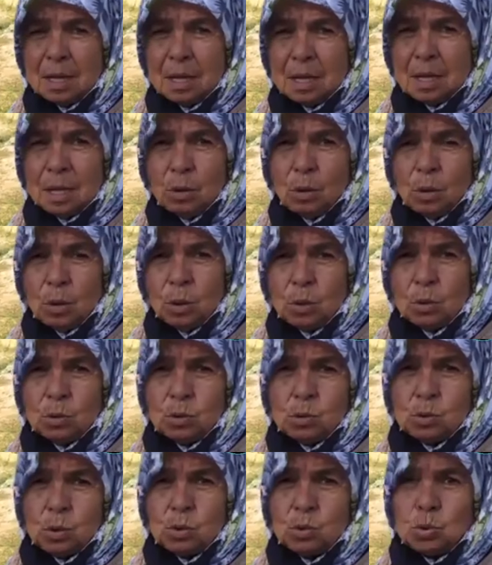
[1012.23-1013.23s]
E öyle
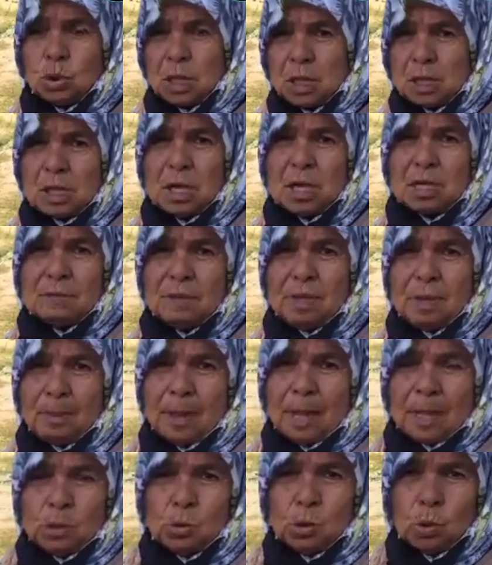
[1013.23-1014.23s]
e, çocuklar da yazvedi
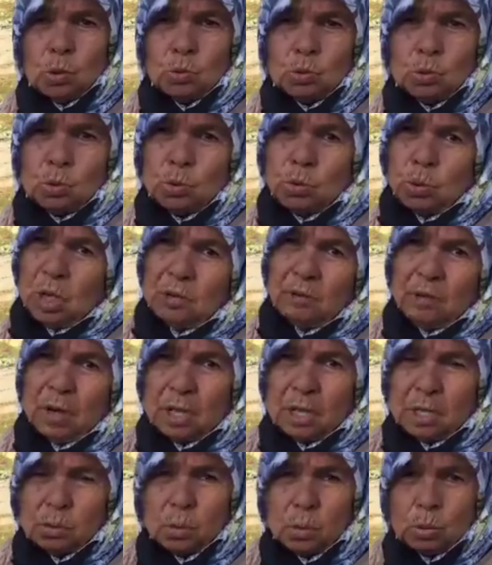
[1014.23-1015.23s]
ben çok. Çocuklar
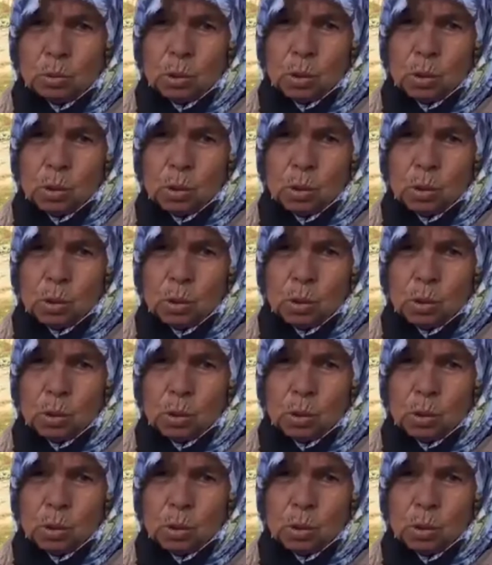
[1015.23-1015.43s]
faydası oldu.